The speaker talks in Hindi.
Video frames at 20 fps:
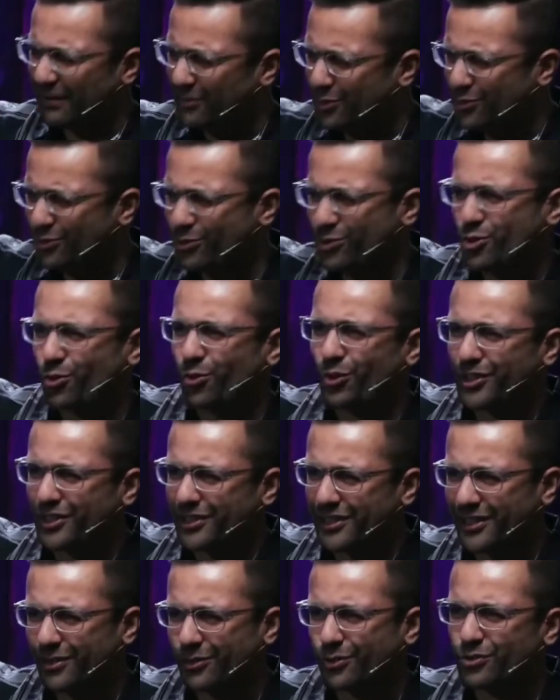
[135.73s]
अभी उसको छोड़
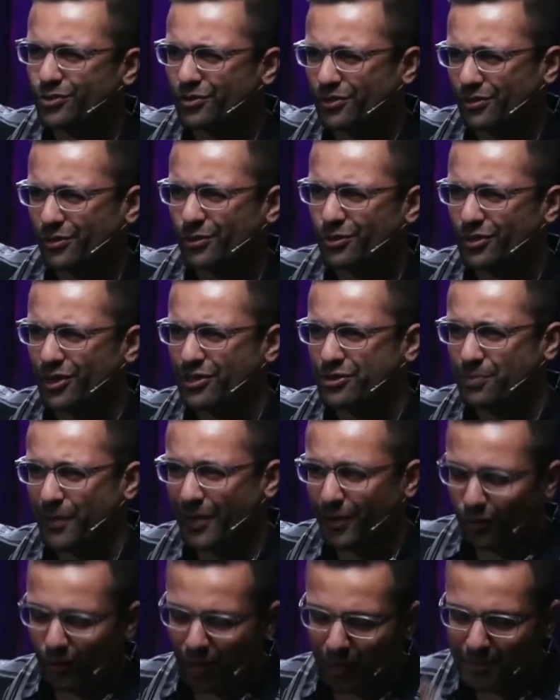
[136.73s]
देते हैं उस उस
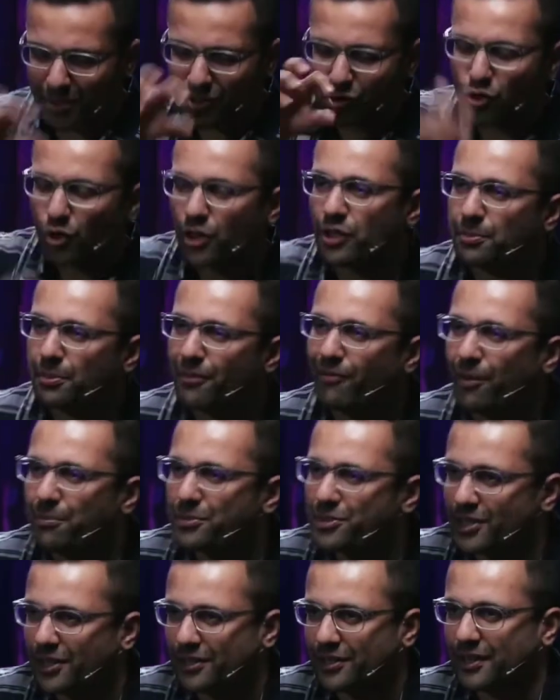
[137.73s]
एस्पेक्ट को अभी इंश्योरेंस पे
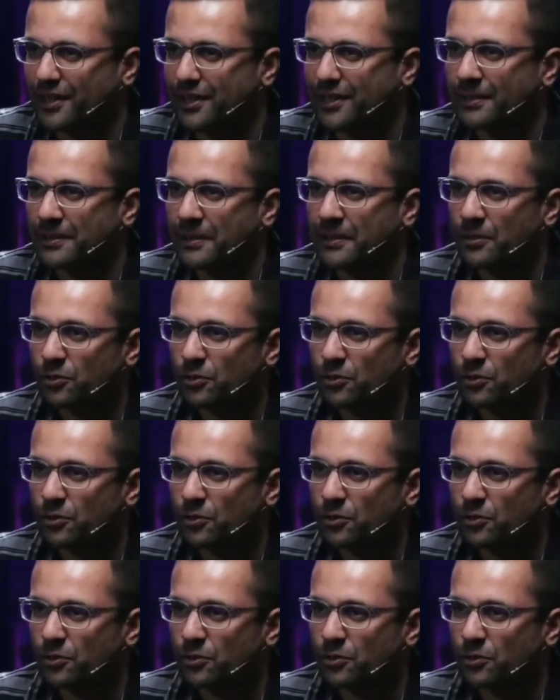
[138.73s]
वापस आते हैं